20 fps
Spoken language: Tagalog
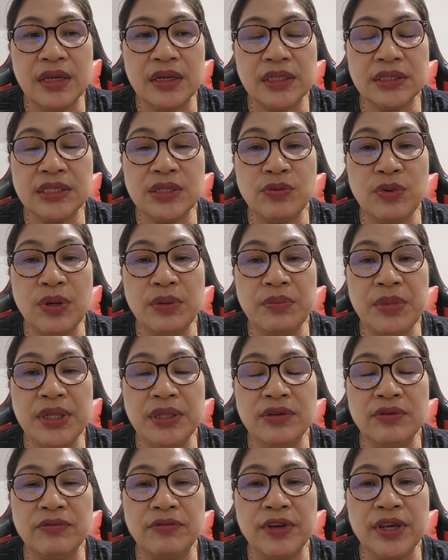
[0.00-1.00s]
Kasi one month
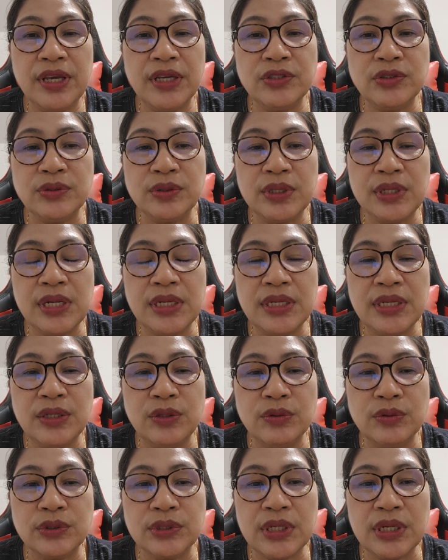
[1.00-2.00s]
yung vacation nila
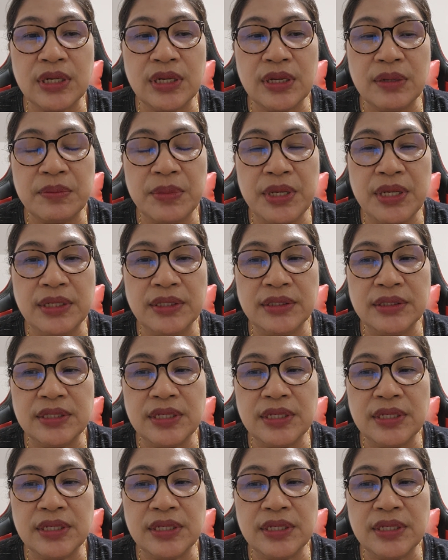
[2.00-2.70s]
dito sa amin,